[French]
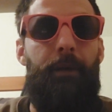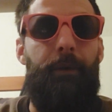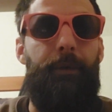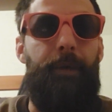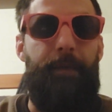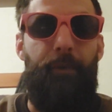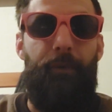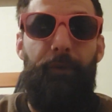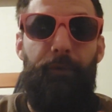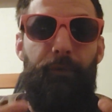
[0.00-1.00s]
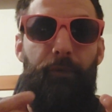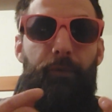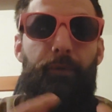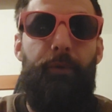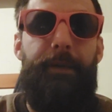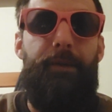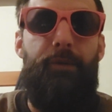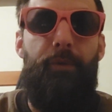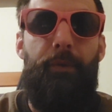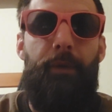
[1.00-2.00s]
Euh, et pourtant, ce ne sont que les
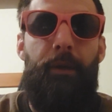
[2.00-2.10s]
yeux.